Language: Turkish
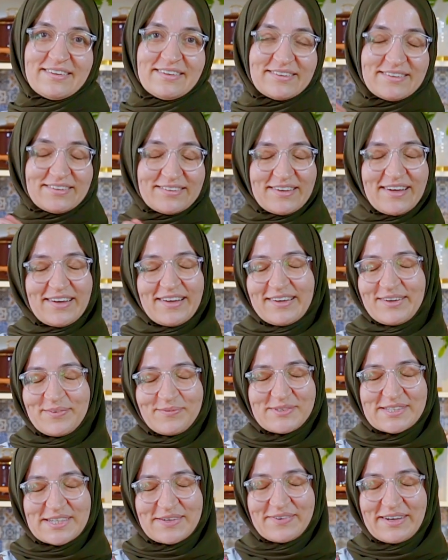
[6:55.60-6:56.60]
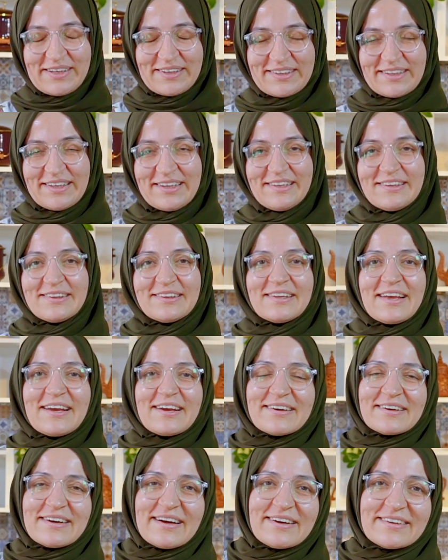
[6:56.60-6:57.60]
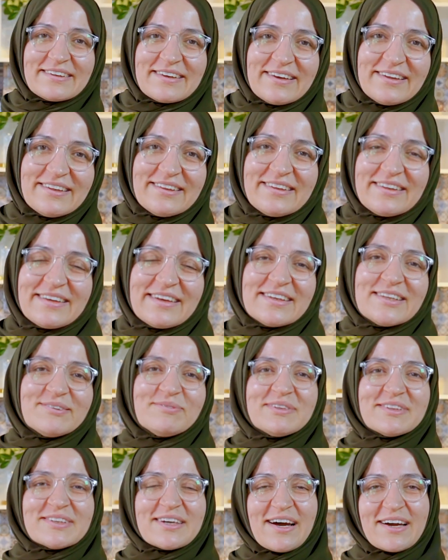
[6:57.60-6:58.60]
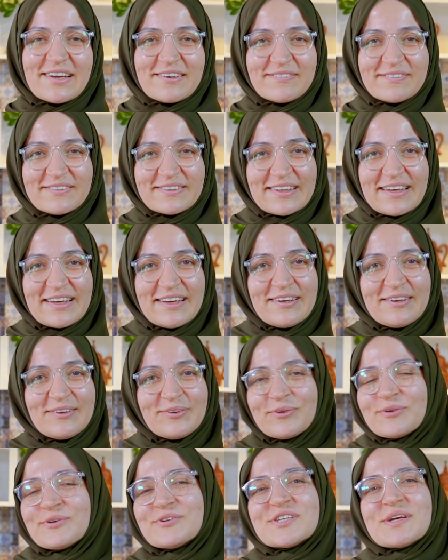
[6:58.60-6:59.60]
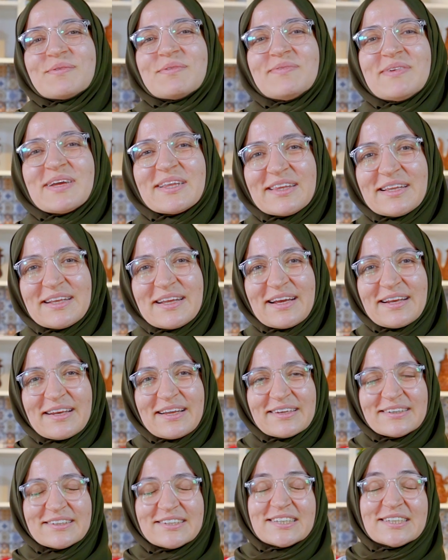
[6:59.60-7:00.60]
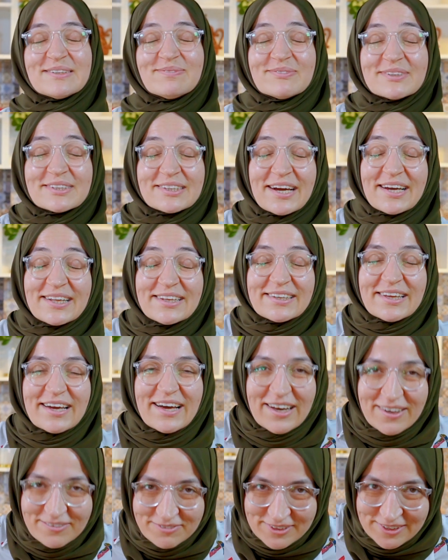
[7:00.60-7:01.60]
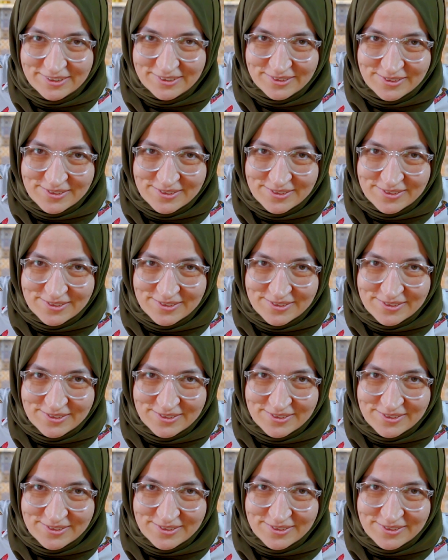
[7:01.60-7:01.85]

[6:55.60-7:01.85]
ya da daha yakın bir zamanda tekrardan yeni bir tarifte görüşebilmek dileğiyle. Şimdiden afiyet